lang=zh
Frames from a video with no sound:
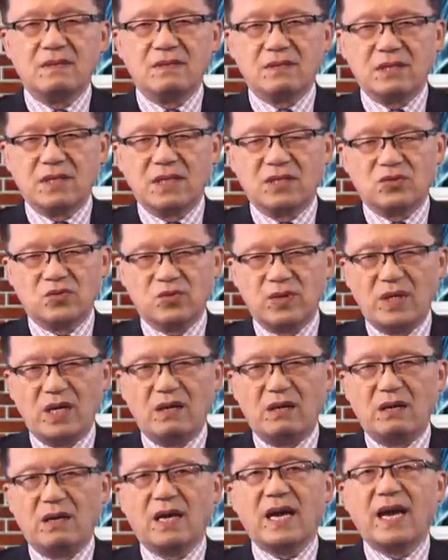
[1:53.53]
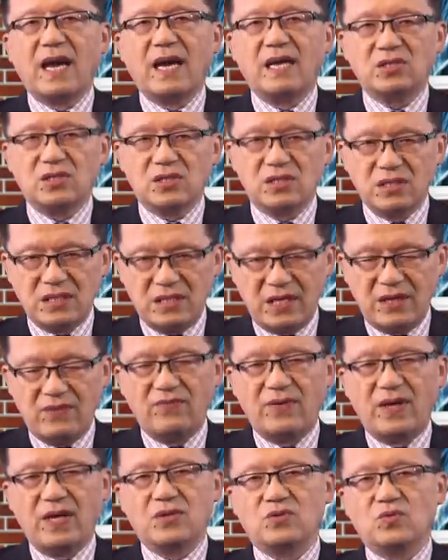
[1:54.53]
那主要还是
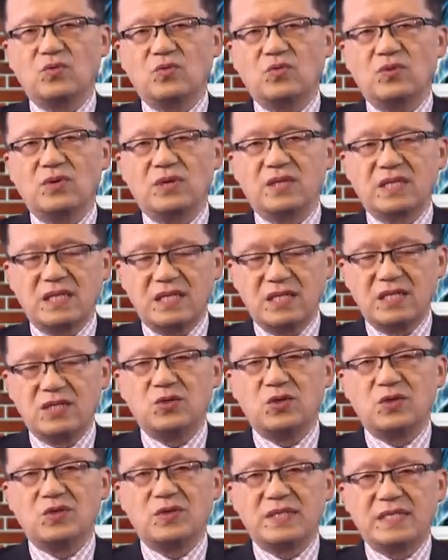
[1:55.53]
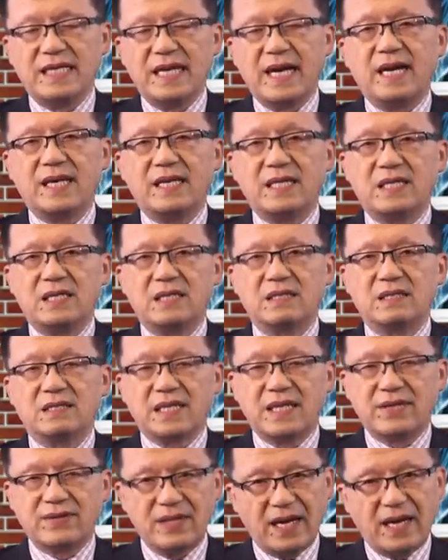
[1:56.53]
因为中国的的确确压力
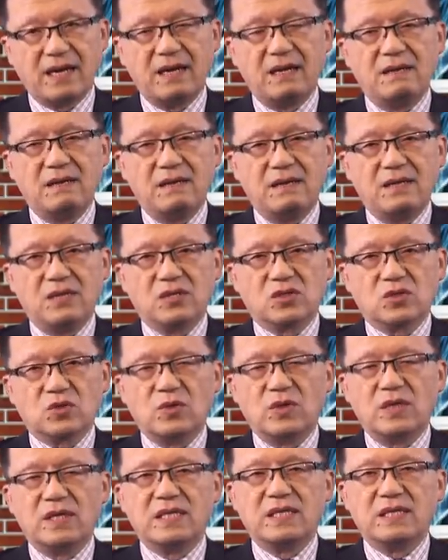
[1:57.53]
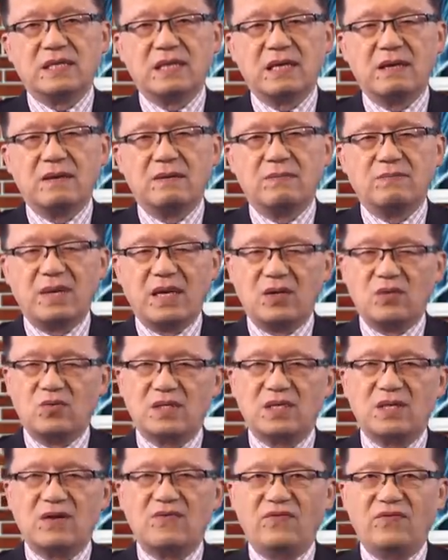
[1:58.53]
山大，所以呢，美
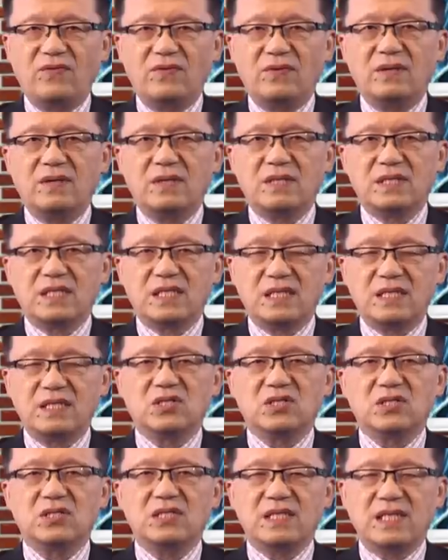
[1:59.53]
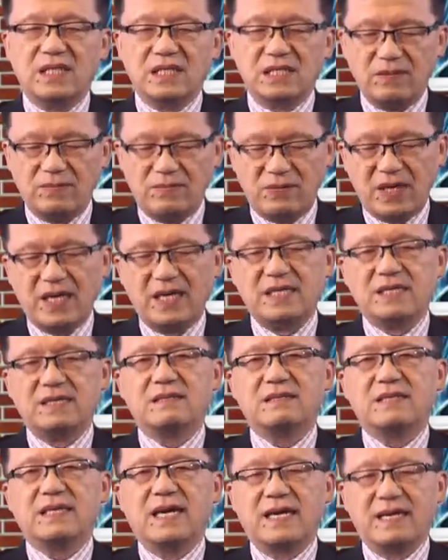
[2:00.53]
国政府其实也是不堪
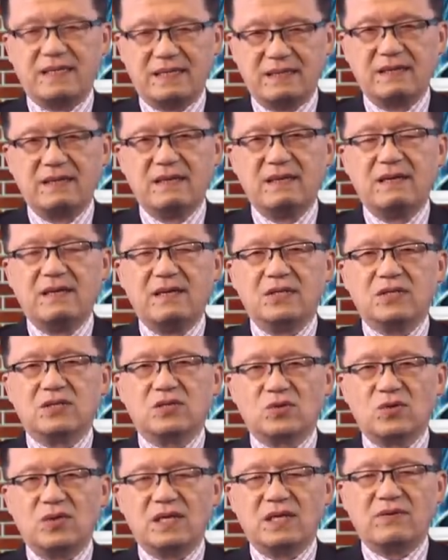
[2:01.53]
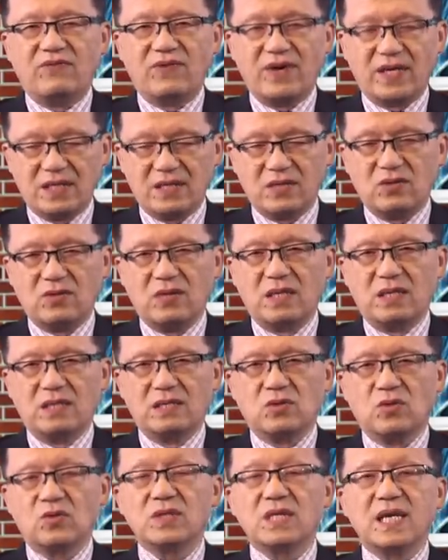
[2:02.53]
压力，所以放他走了。
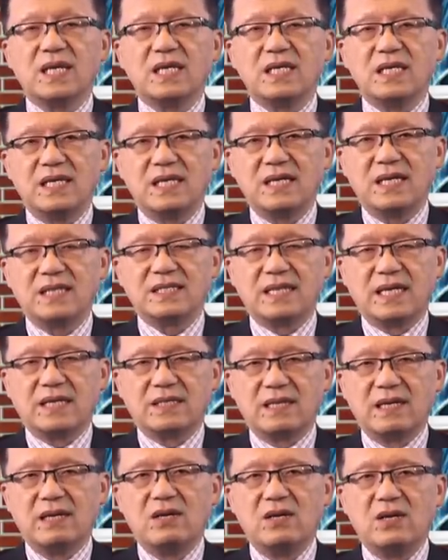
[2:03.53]
从这个意义上讲呢，